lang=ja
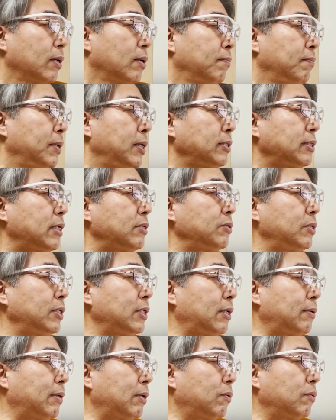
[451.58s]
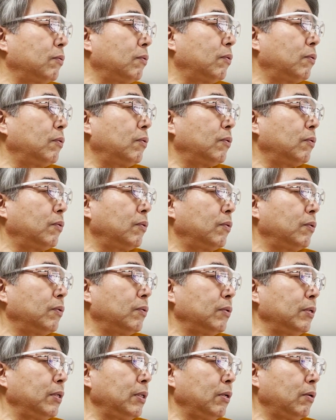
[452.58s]
ベイスターズ入れたのはこの
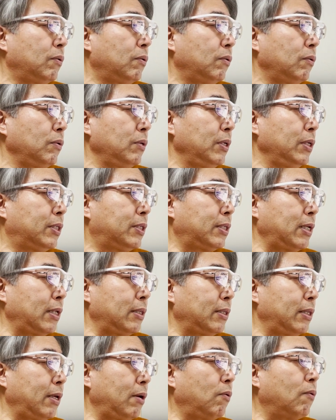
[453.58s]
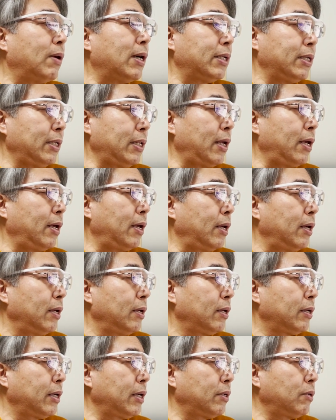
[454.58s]
1点で終わりで、
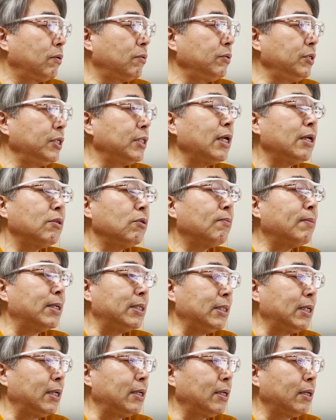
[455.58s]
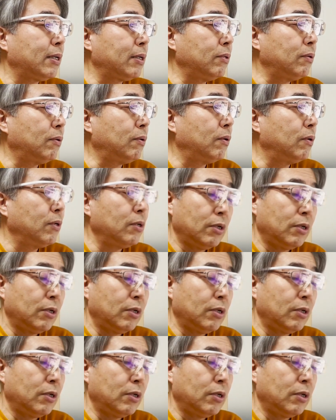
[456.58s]
結局2点止まりなんやけど、